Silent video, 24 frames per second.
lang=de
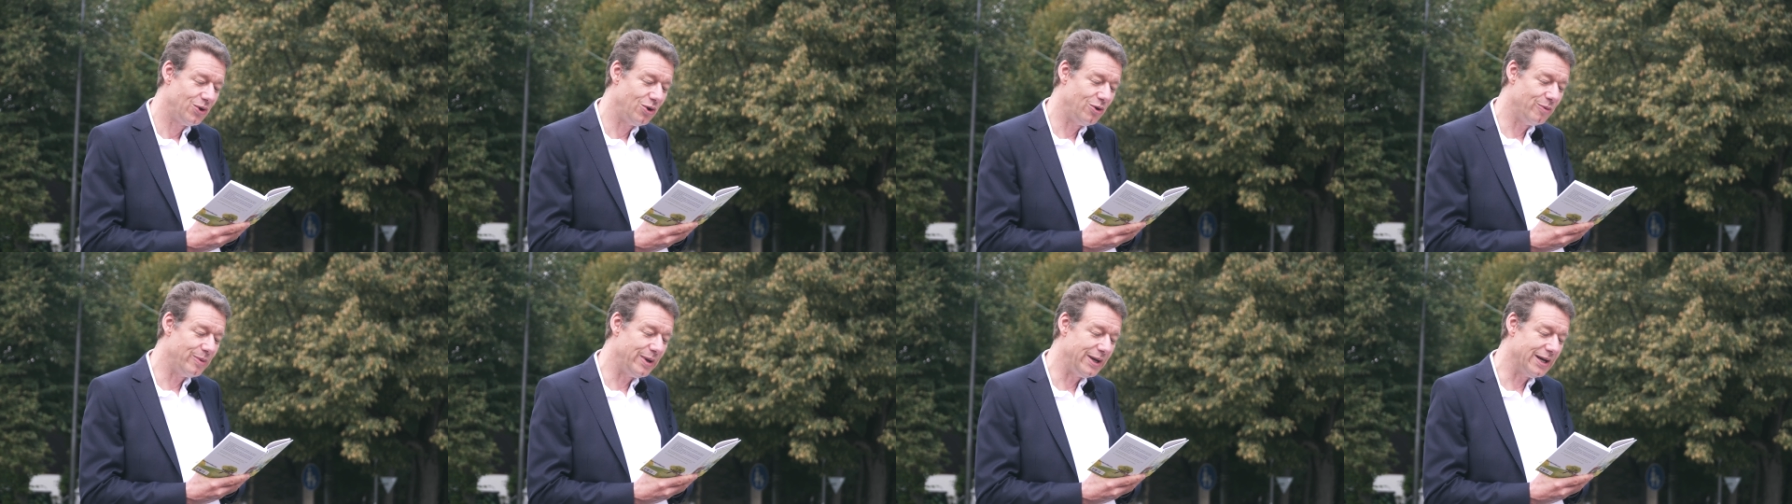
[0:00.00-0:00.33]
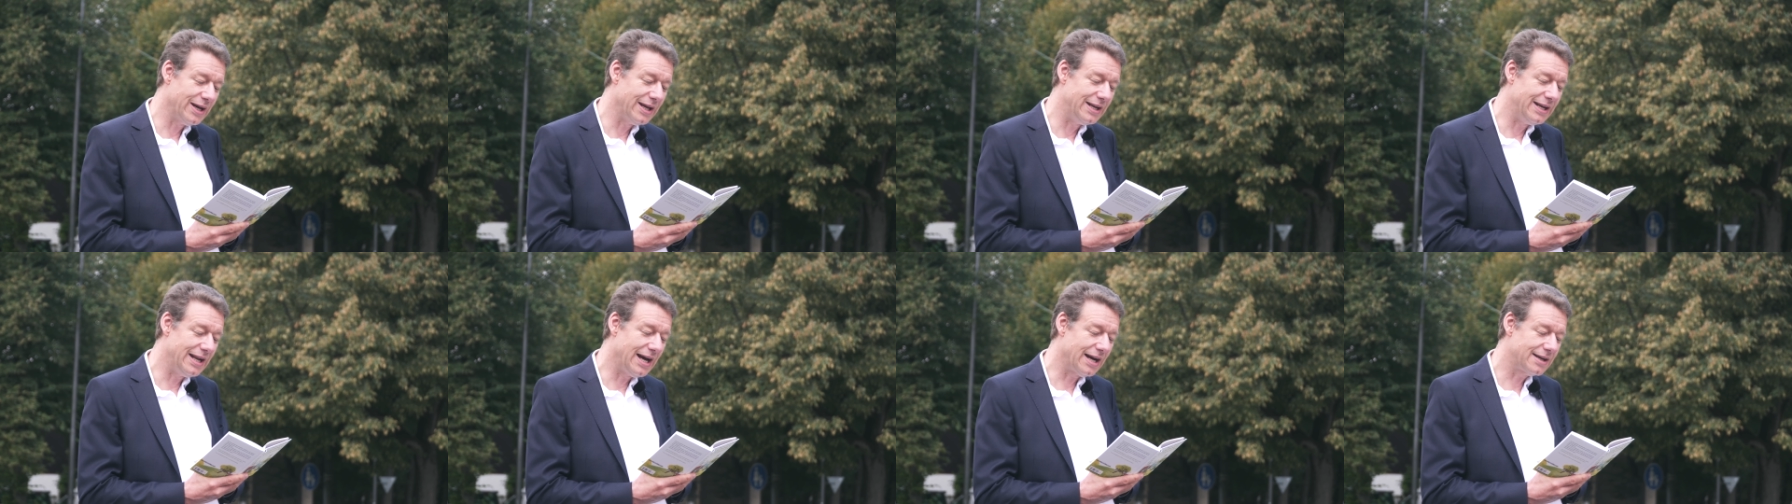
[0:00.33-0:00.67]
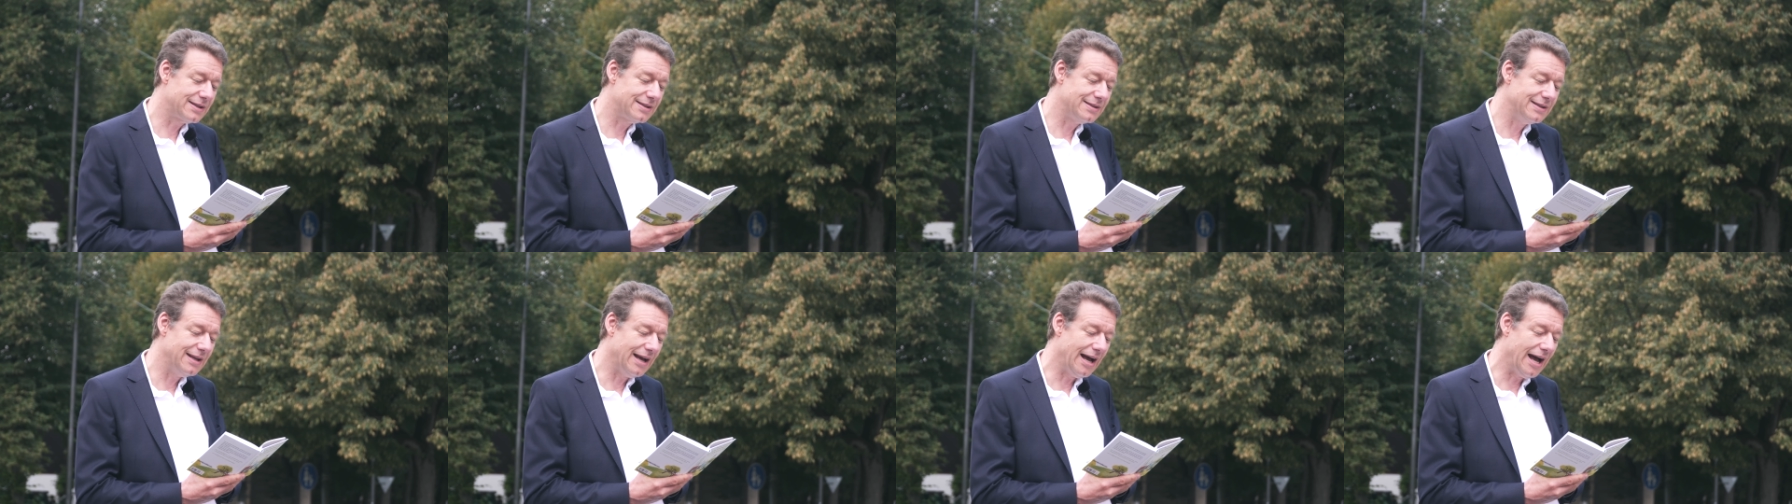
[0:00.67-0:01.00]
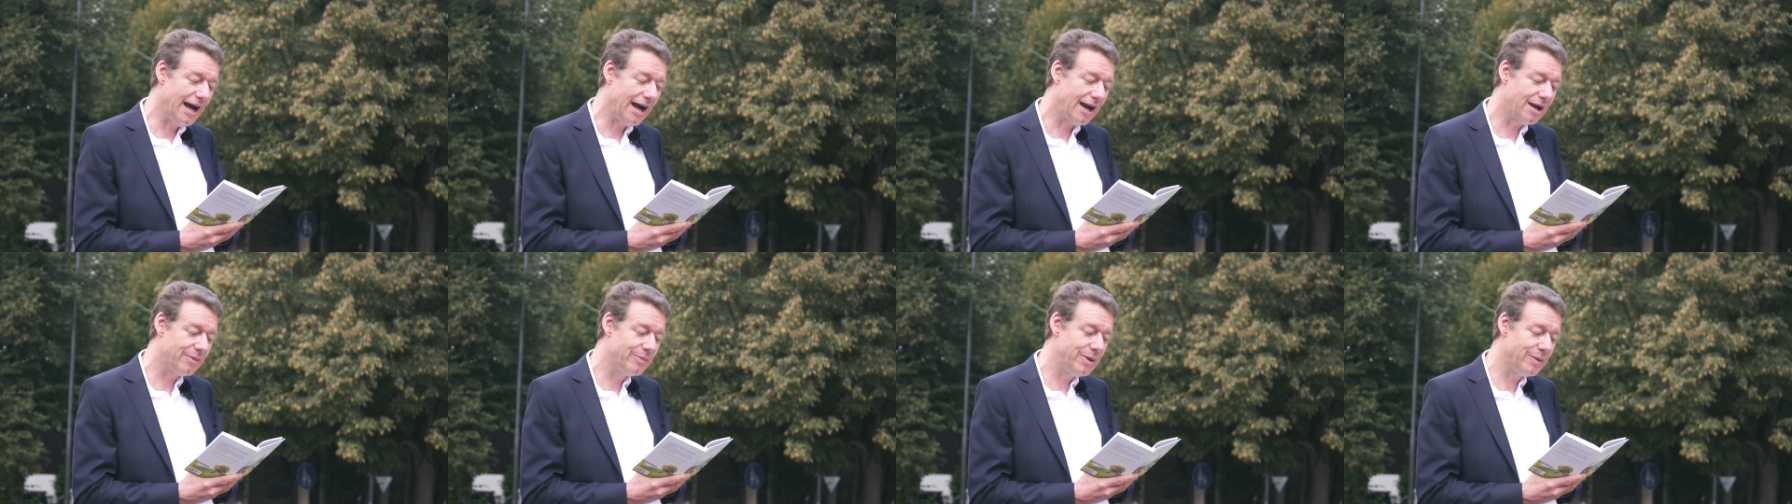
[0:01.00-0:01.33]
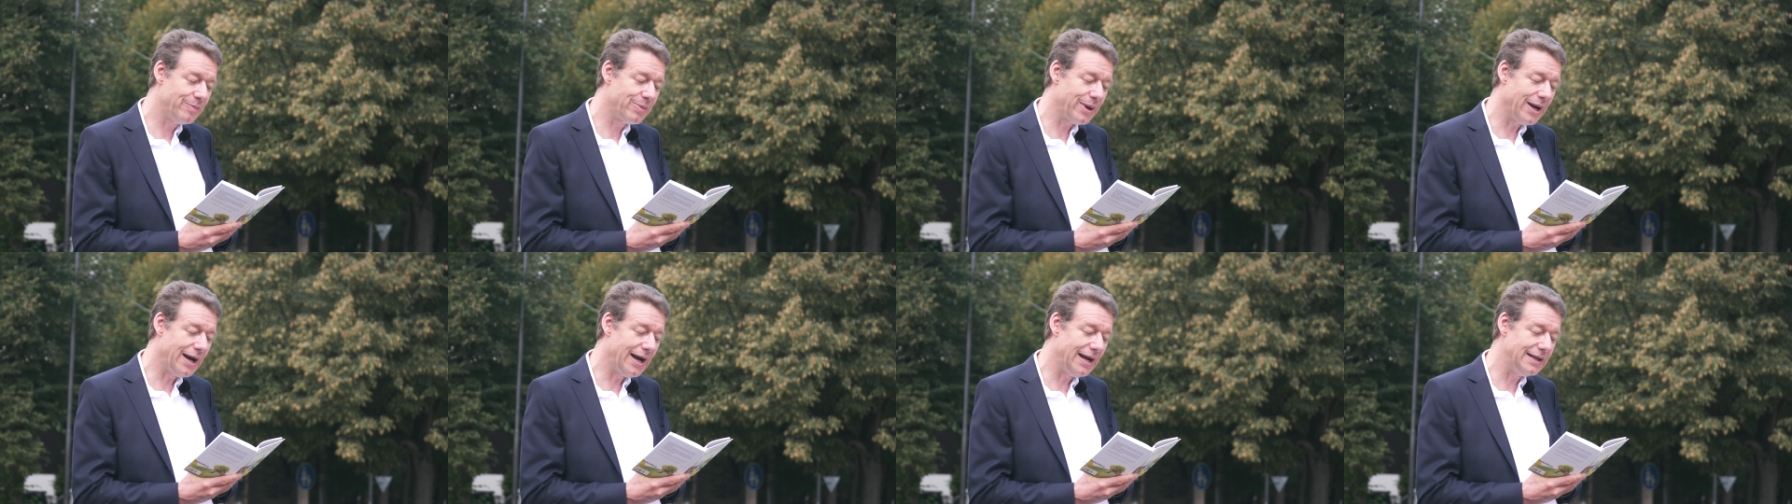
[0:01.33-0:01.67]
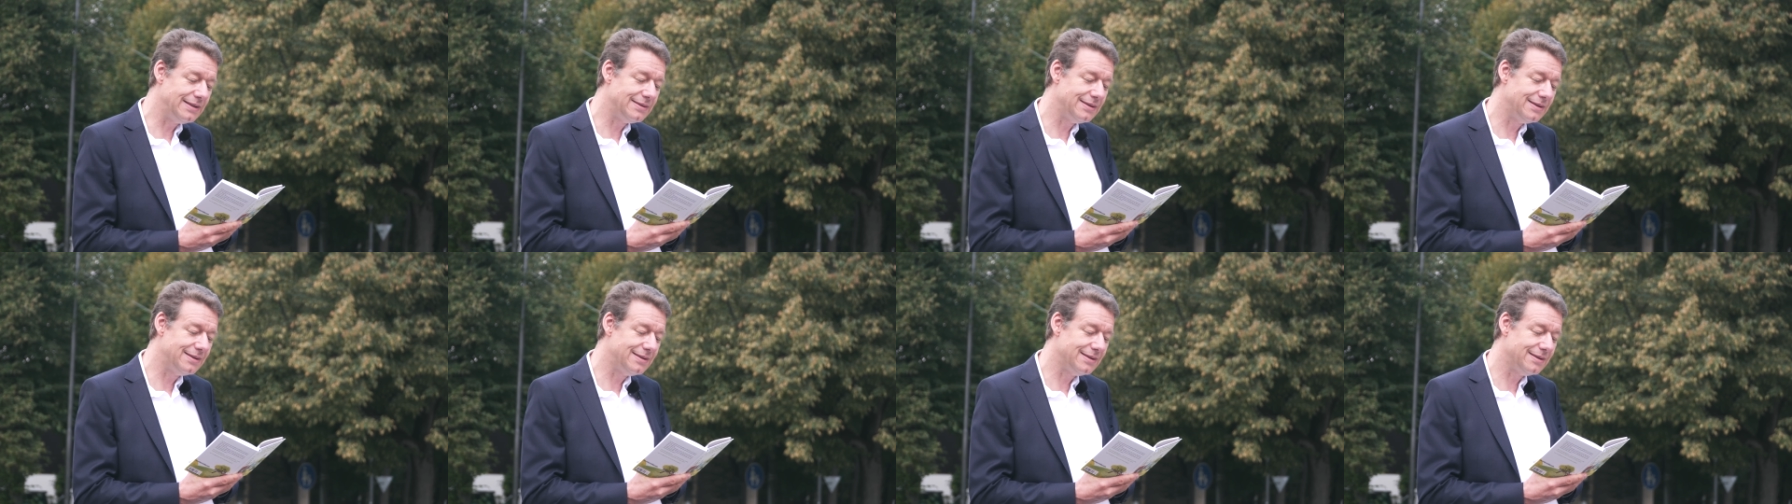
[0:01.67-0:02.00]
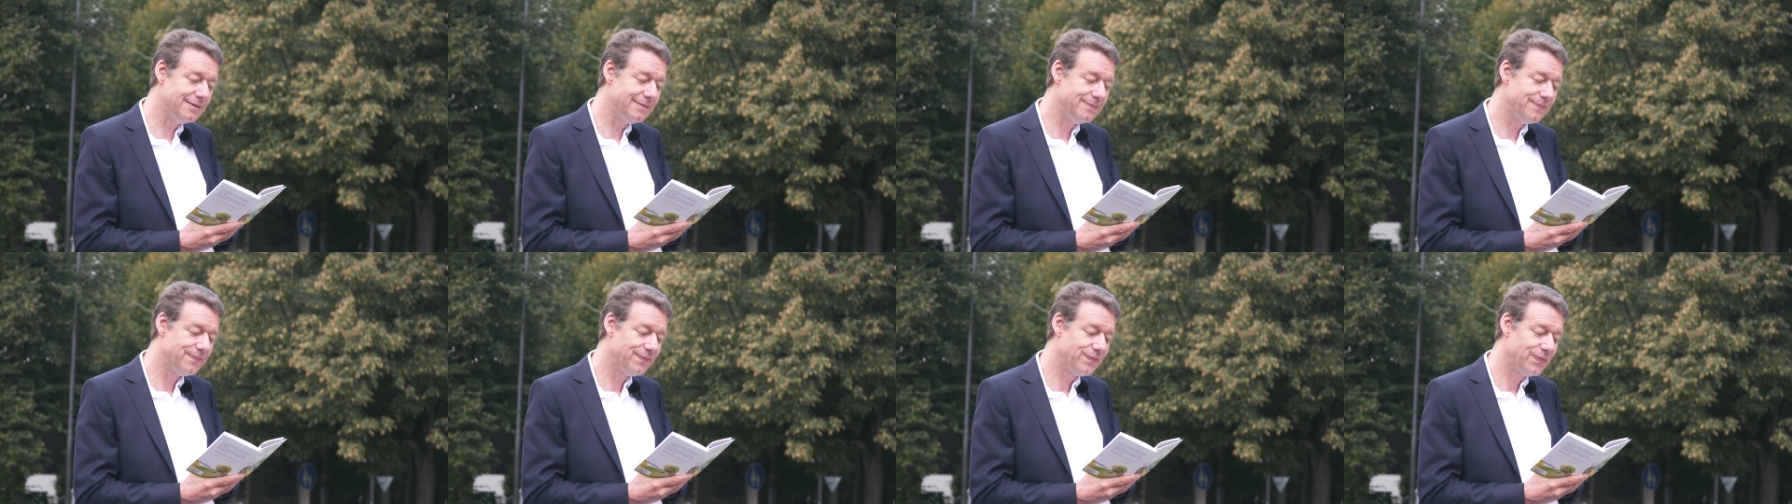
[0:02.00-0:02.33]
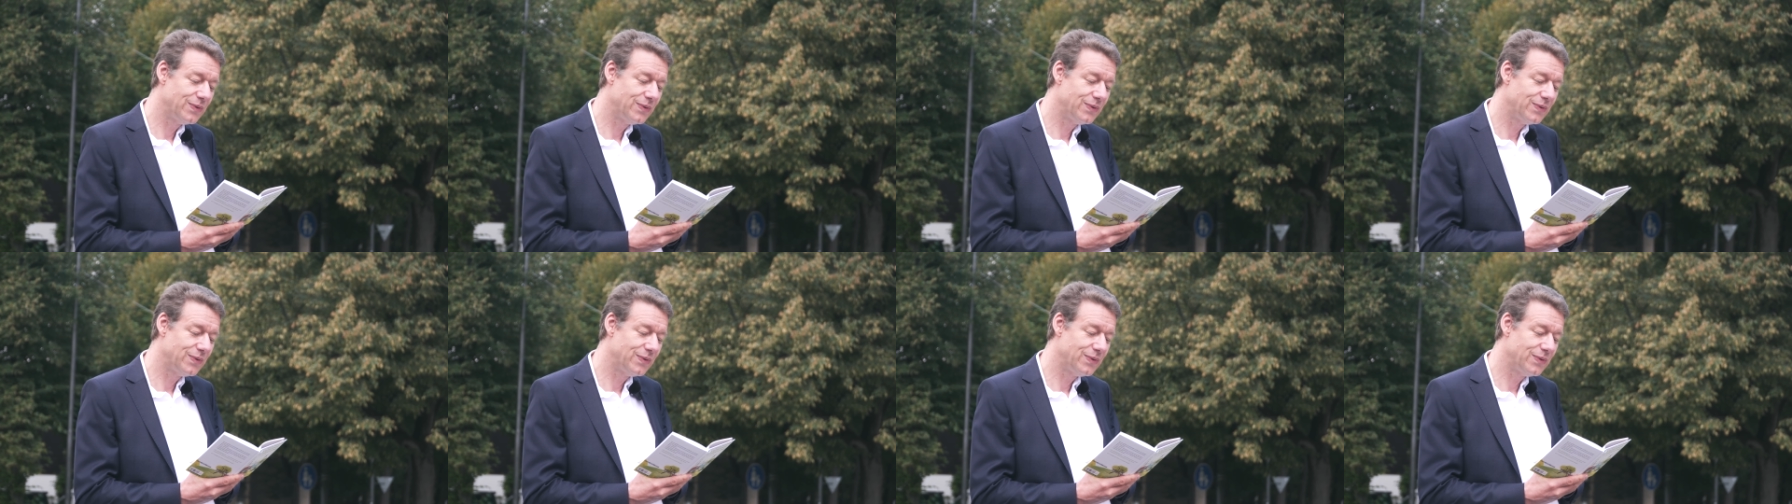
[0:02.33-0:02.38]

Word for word: über ihre nackten Arme breitete